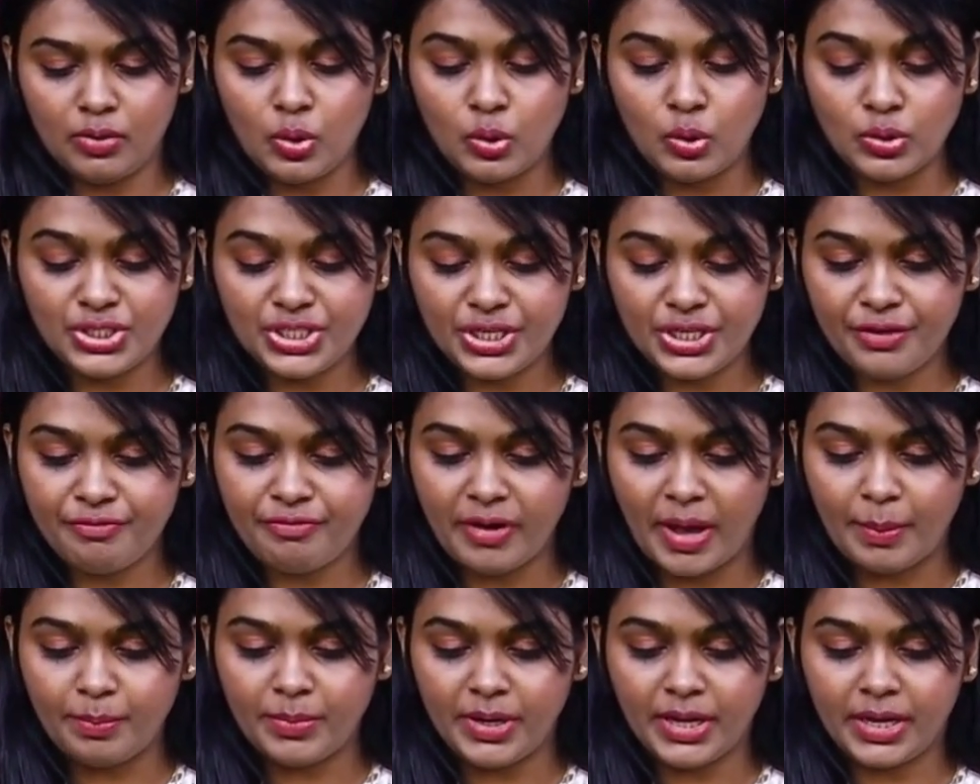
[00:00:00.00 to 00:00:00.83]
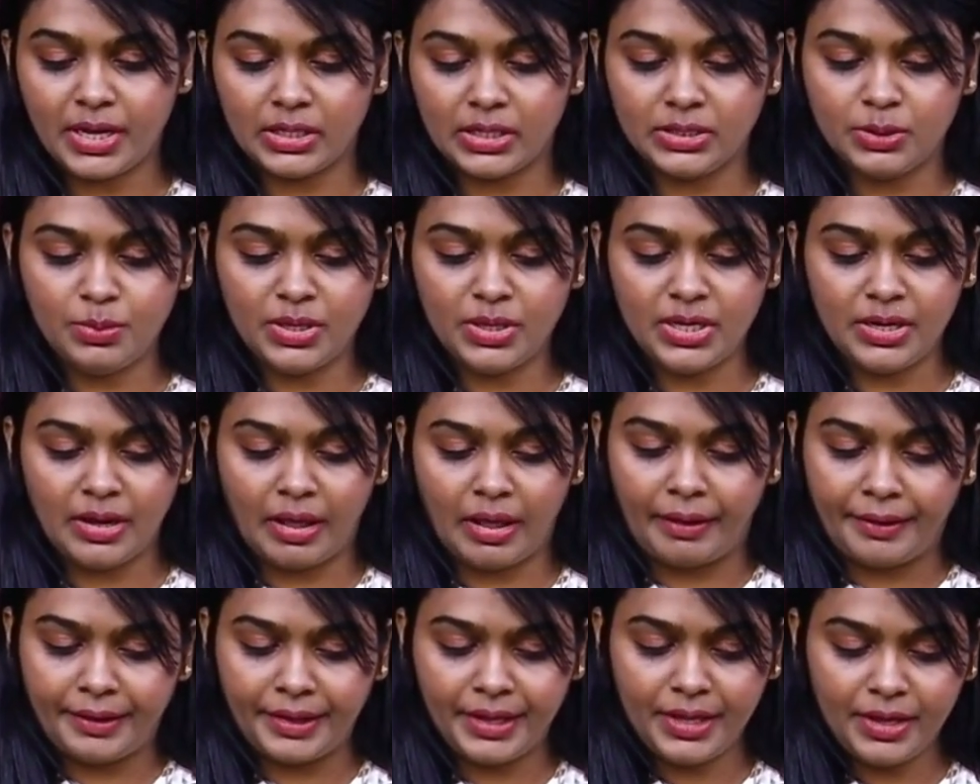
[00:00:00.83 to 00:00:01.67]
ஹோஜரி ஃபேப்ரிக் அந்த மாதிரி
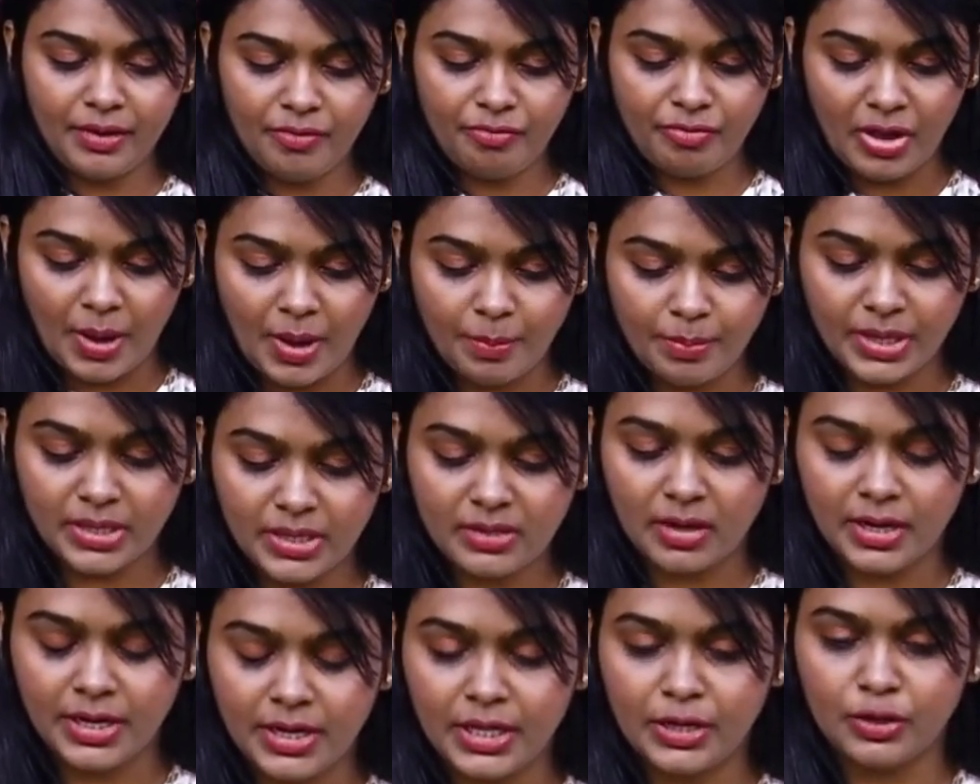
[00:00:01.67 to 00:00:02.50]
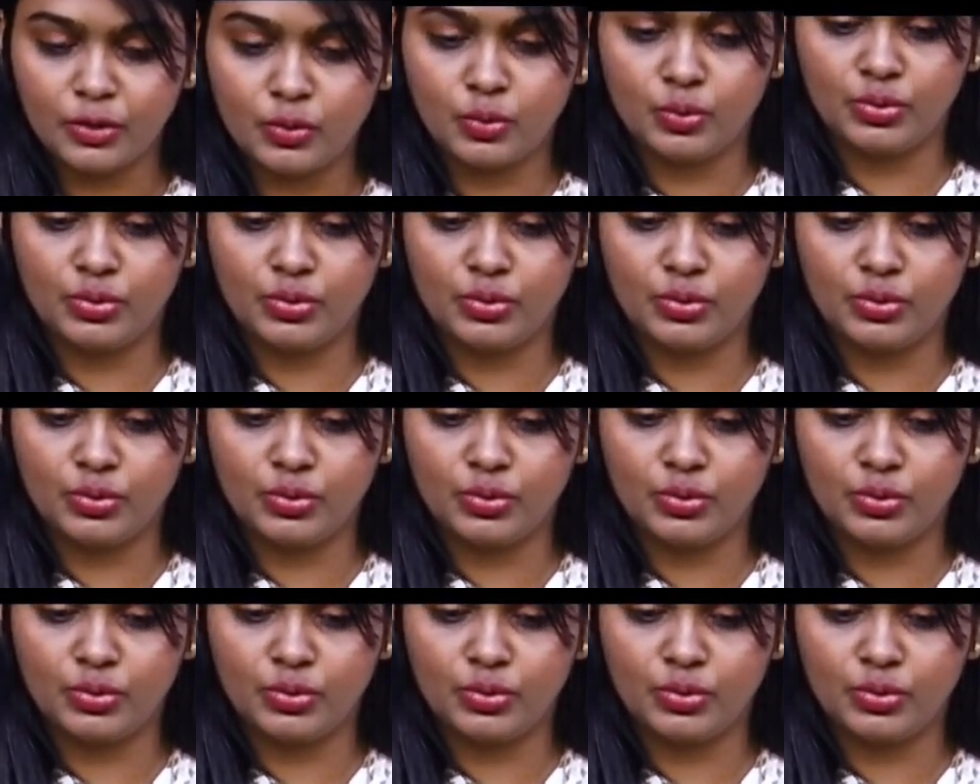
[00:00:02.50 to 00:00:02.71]
நிறைய ஃபேப்ரிக்கில் நீங்கள்